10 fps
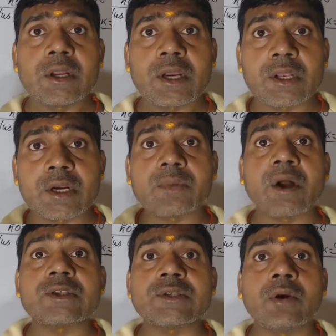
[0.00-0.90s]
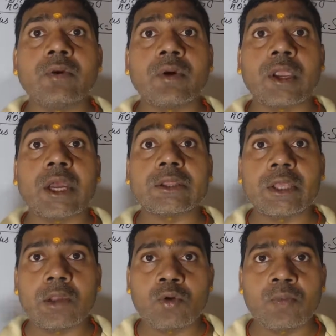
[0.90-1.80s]
कन्नड़ भाषा हो गया
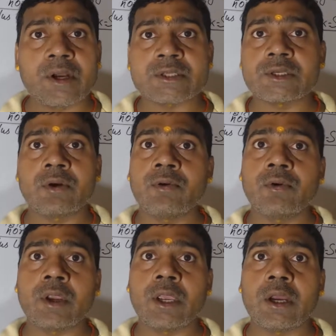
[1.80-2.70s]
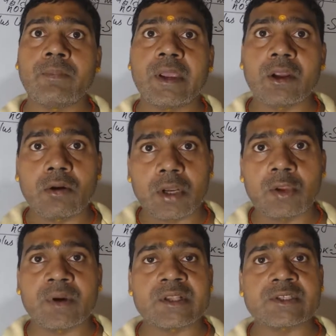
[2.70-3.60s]
तेलुगु भाषा हो गया बंगाली
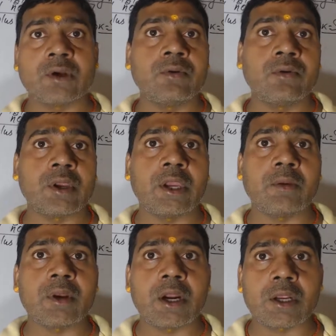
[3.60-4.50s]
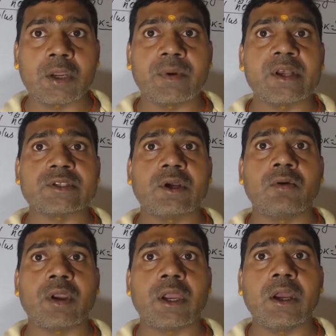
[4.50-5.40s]
भाषा हो गया मराठी भाषा
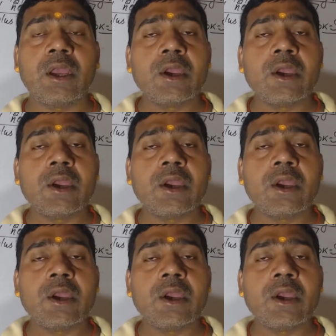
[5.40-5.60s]
हो गया